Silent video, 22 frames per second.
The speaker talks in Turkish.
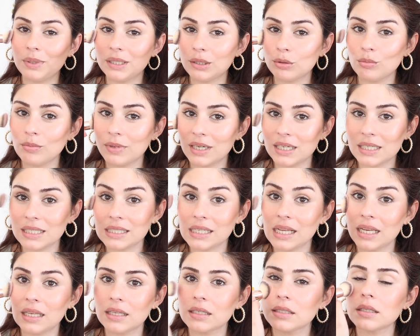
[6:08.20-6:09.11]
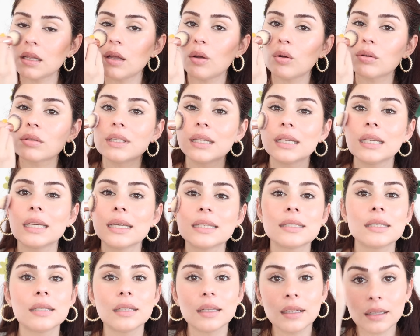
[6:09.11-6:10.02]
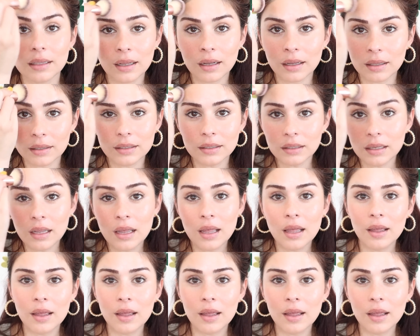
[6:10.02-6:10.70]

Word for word: Bir numarası elinizde yoksa kesinlikle alın.